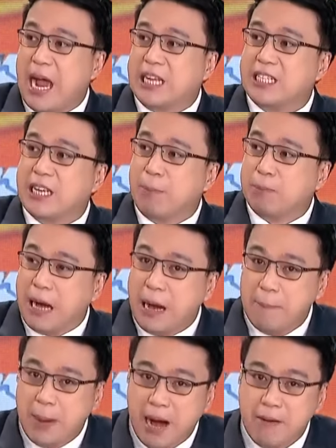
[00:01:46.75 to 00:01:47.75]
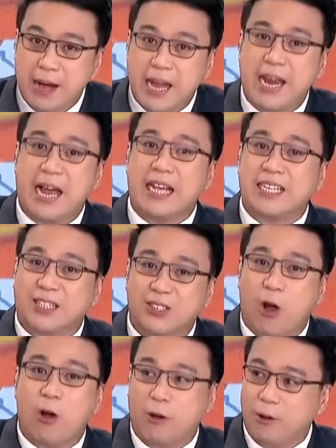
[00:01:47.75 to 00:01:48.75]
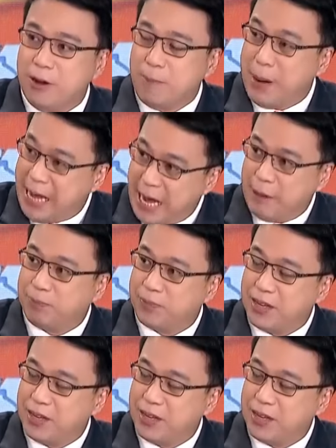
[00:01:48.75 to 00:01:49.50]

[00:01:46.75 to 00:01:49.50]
as primarily as a wrong, mali,